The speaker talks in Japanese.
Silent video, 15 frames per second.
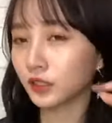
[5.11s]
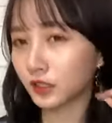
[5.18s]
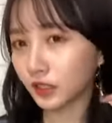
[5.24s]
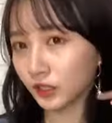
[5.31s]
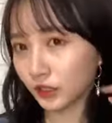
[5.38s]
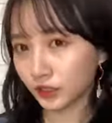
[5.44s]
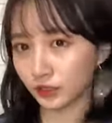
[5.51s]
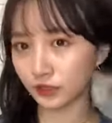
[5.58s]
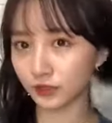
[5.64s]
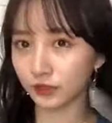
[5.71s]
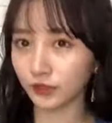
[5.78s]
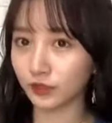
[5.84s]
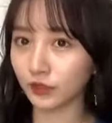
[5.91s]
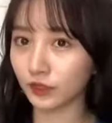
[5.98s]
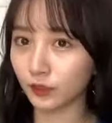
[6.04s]
きひんかっ
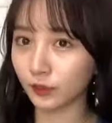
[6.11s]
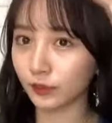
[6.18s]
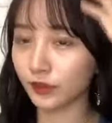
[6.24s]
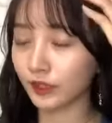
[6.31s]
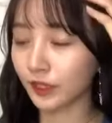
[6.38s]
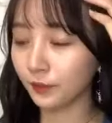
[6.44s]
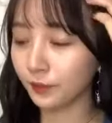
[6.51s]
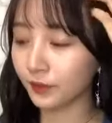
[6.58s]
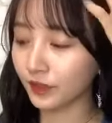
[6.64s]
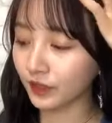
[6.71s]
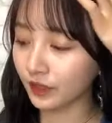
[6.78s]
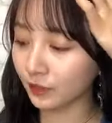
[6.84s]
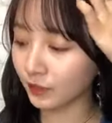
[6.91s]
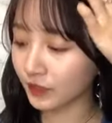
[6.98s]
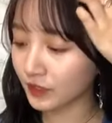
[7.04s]
たからでも「BEHAPPY」っ
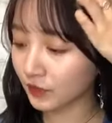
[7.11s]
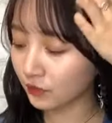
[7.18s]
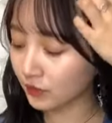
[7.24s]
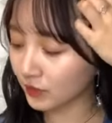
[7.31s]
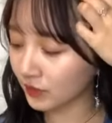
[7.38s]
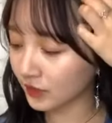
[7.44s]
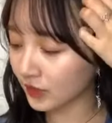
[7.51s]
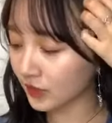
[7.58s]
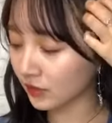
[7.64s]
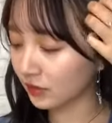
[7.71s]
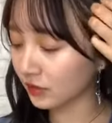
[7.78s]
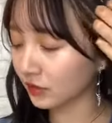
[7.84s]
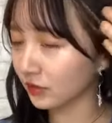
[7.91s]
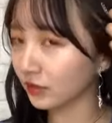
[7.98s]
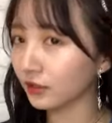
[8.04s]
てめっちゃ声出せそう
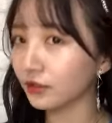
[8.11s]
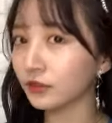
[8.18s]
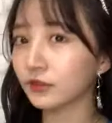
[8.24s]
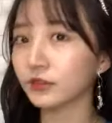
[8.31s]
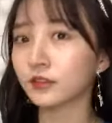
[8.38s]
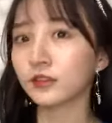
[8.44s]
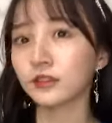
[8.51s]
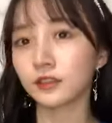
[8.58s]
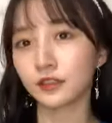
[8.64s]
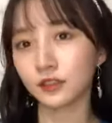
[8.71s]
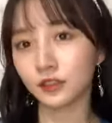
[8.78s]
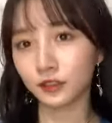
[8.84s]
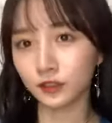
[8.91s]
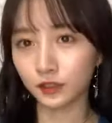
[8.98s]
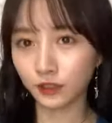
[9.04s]
やからや
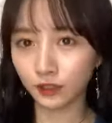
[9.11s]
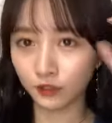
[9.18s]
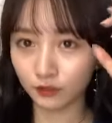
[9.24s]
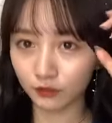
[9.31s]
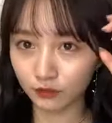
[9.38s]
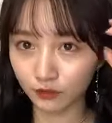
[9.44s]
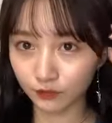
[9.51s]
りたいな